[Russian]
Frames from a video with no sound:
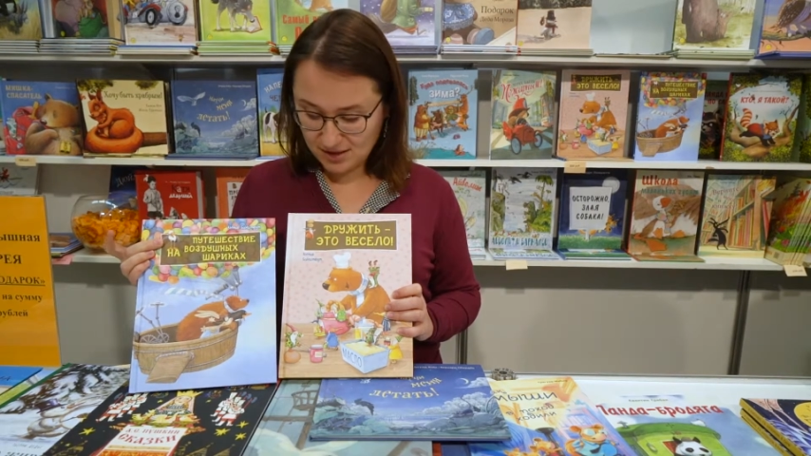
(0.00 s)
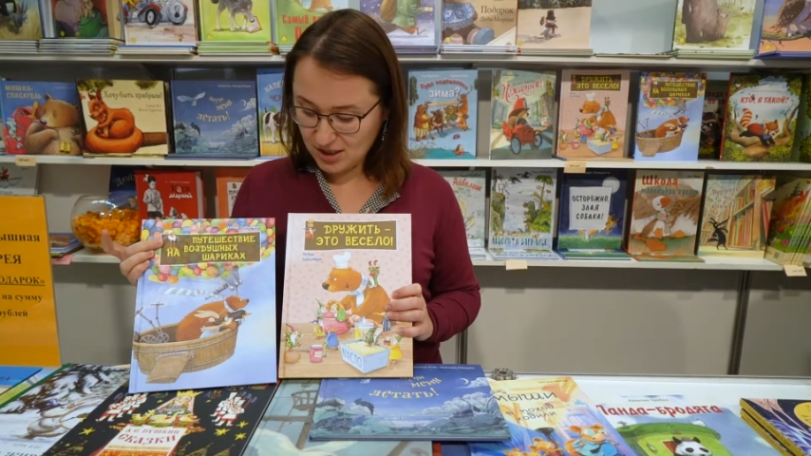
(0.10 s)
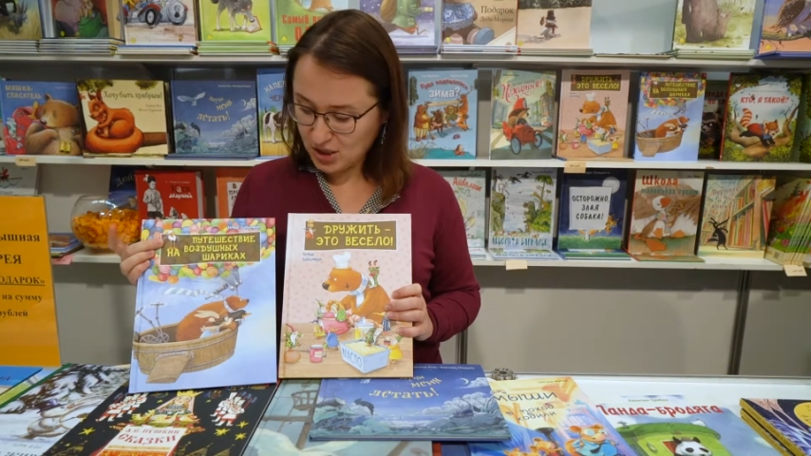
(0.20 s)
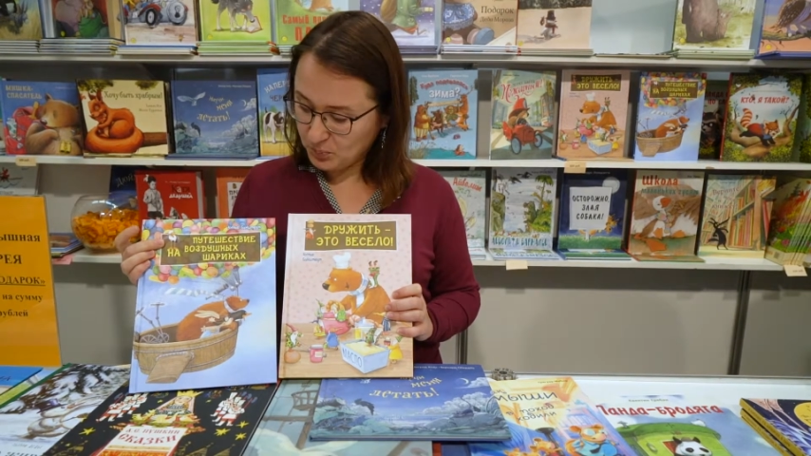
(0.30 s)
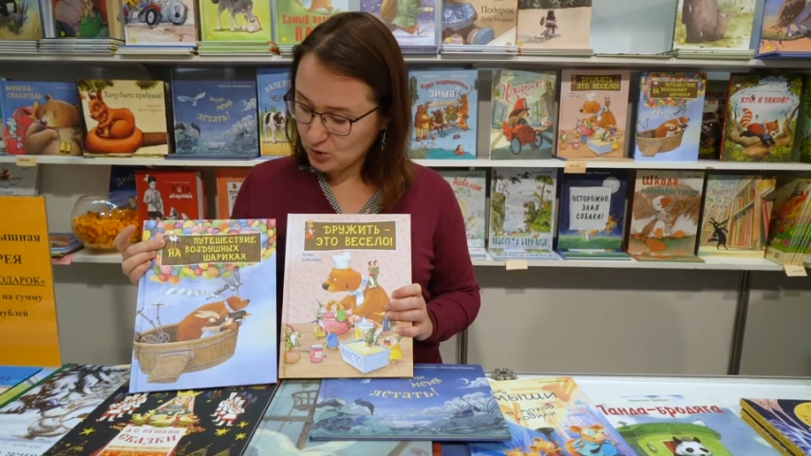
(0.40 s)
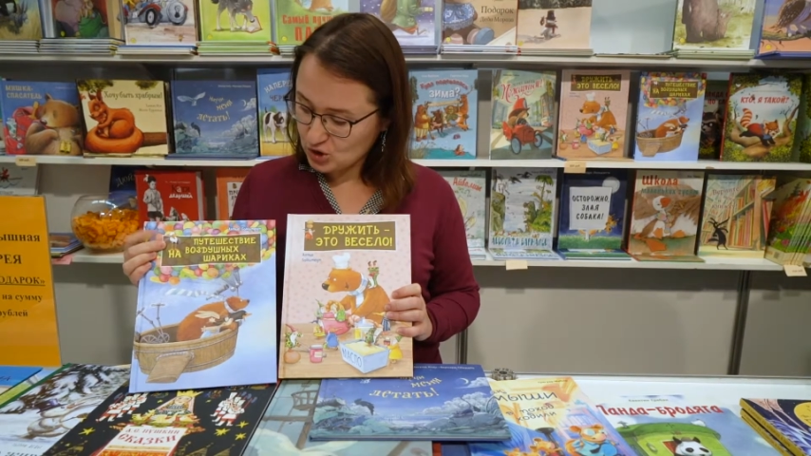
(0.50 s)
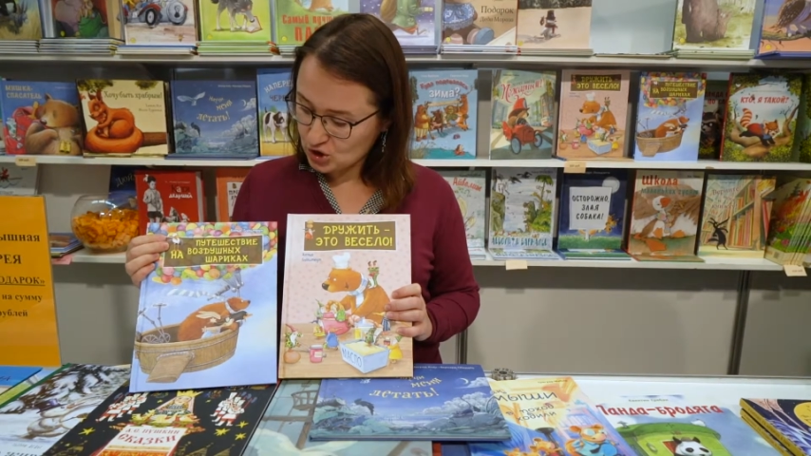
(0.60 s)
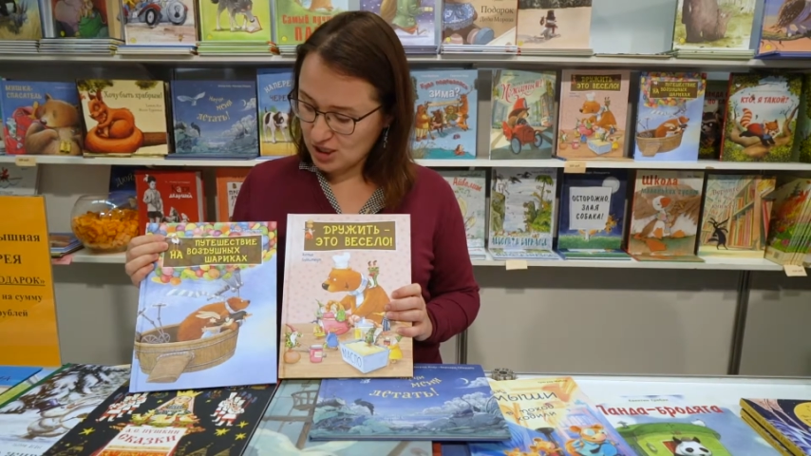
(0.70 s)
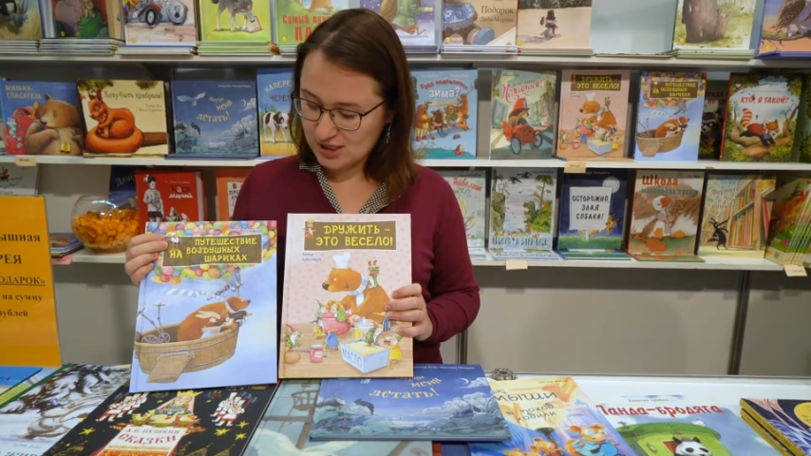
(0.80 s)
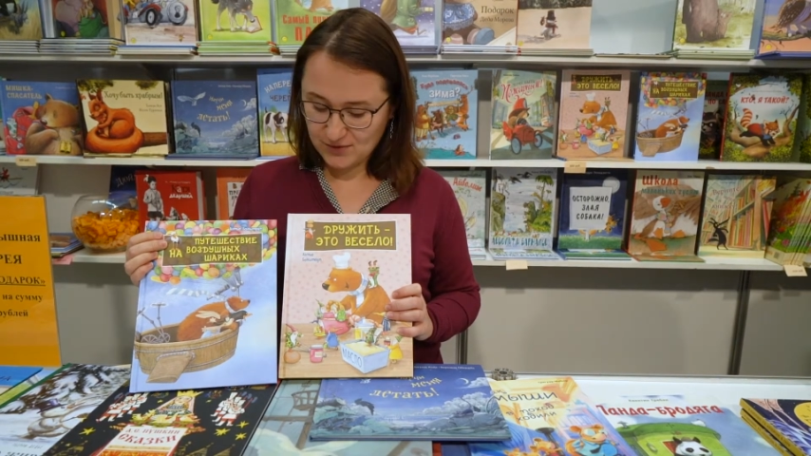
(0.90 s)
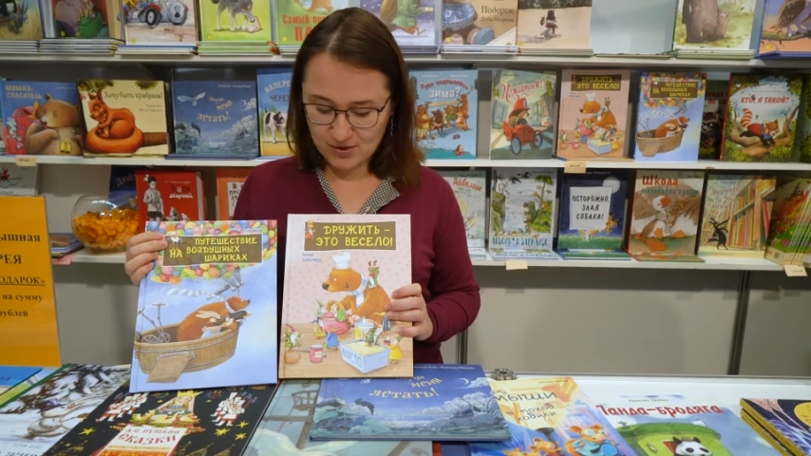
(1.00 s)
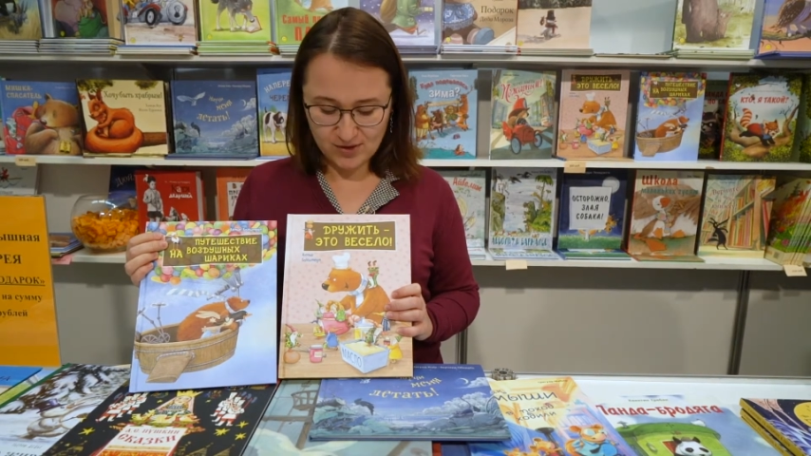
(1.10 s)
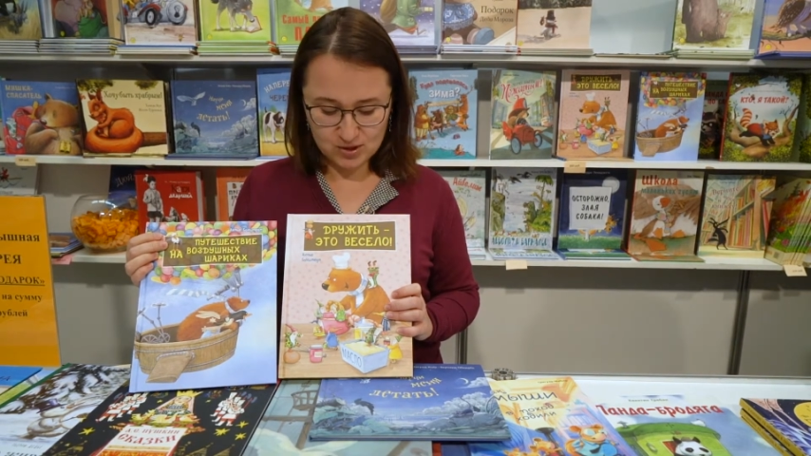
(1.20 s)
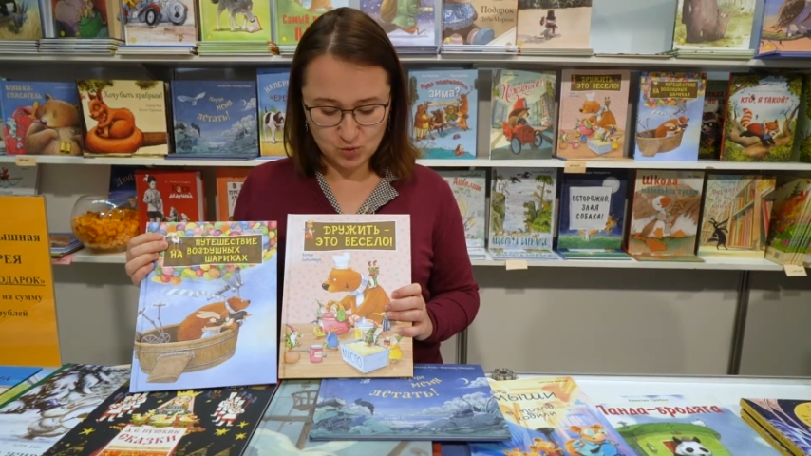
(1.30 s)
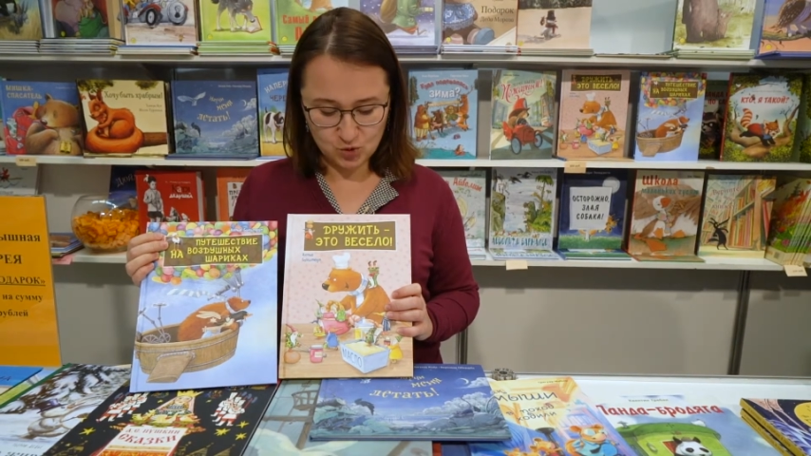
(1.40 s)
их путешествий на
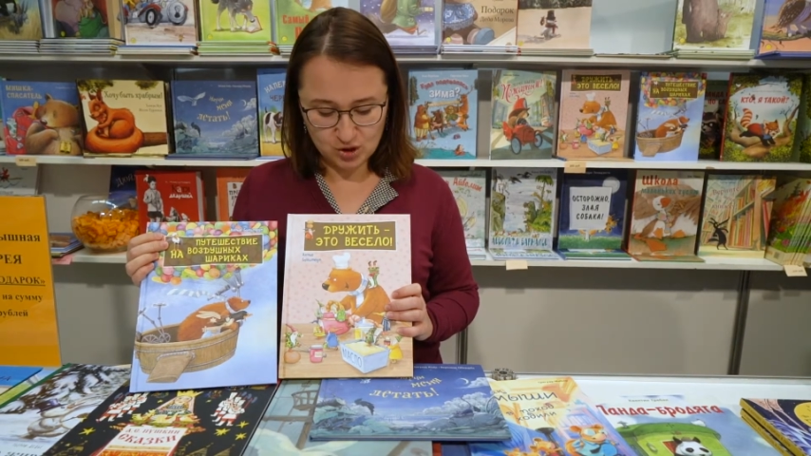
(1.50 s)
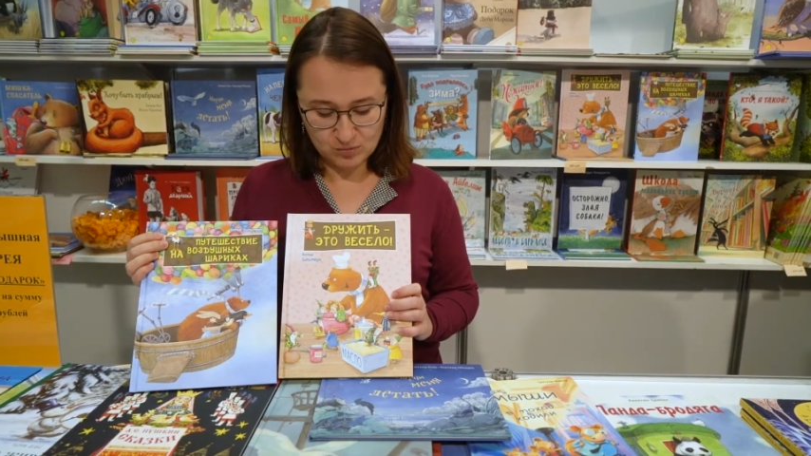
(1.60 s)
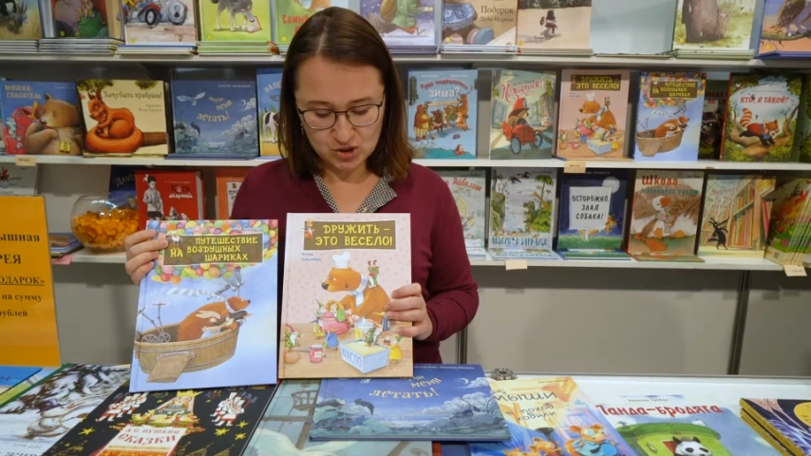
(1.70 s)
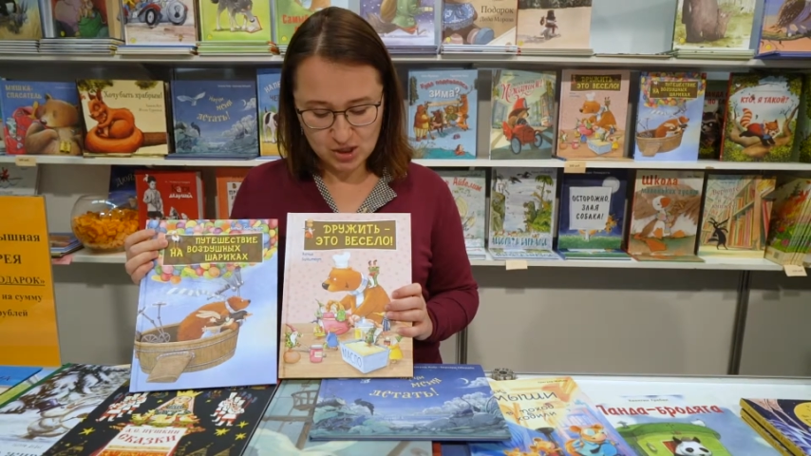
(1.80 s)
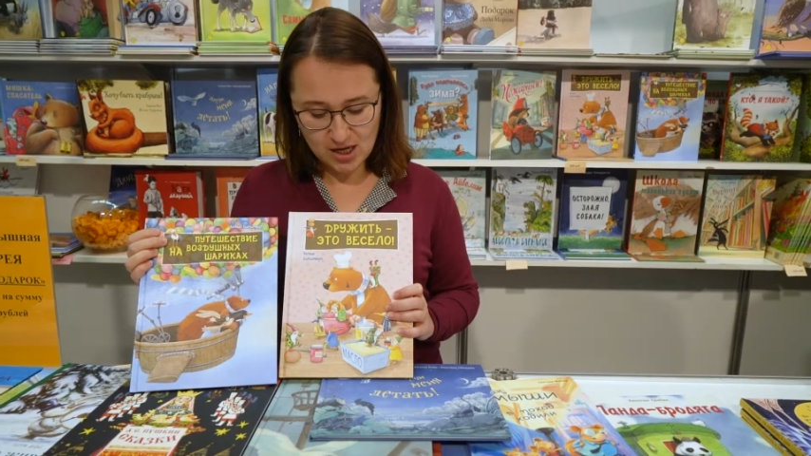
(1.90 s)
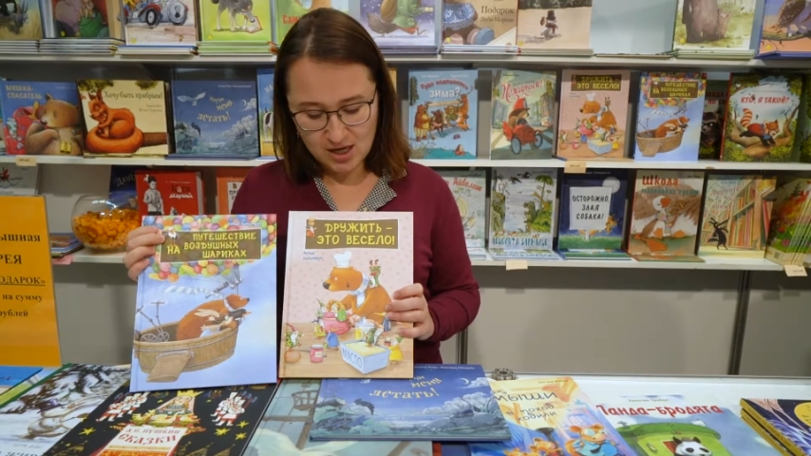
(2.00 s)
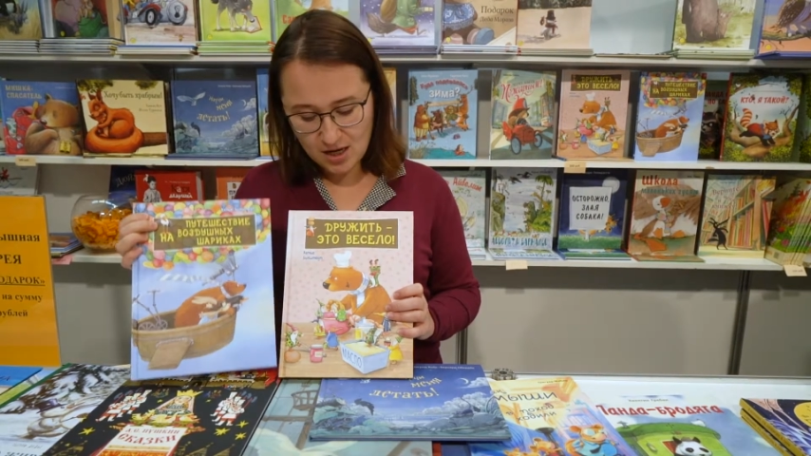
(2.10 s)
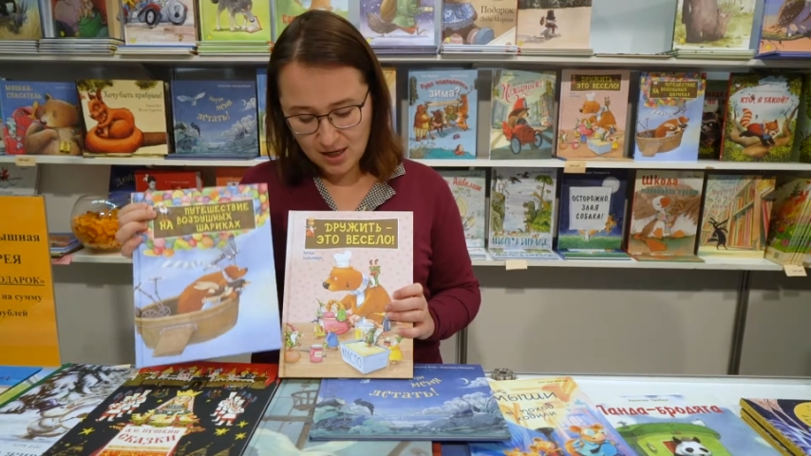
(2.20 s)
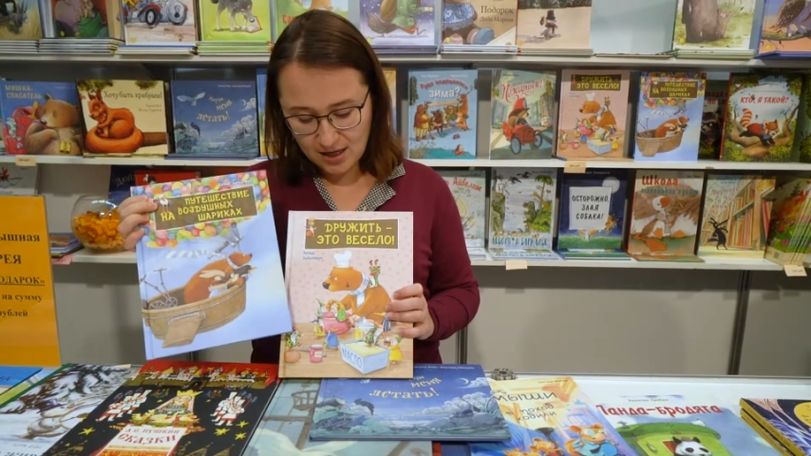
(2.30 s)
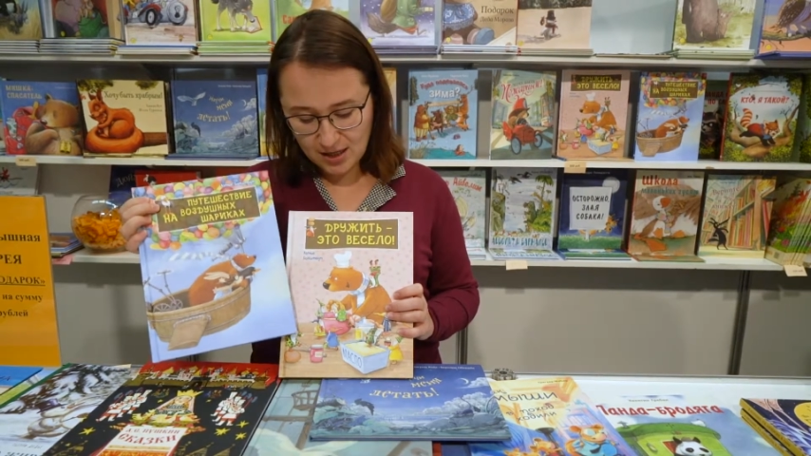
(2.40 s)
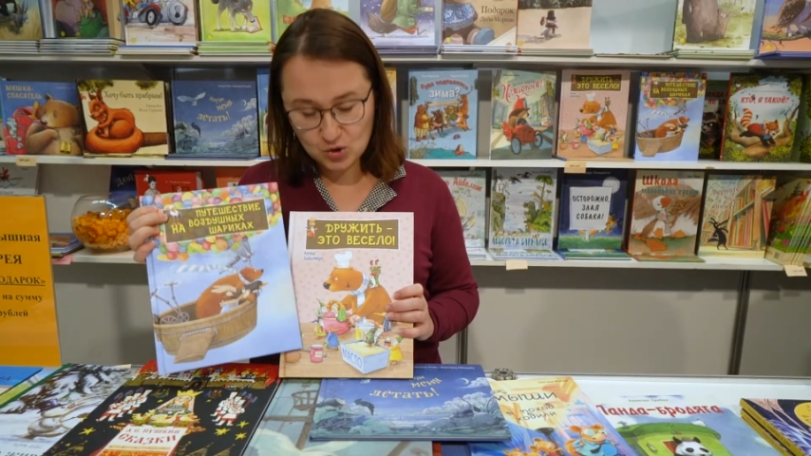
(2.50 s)
воздушном шаре и о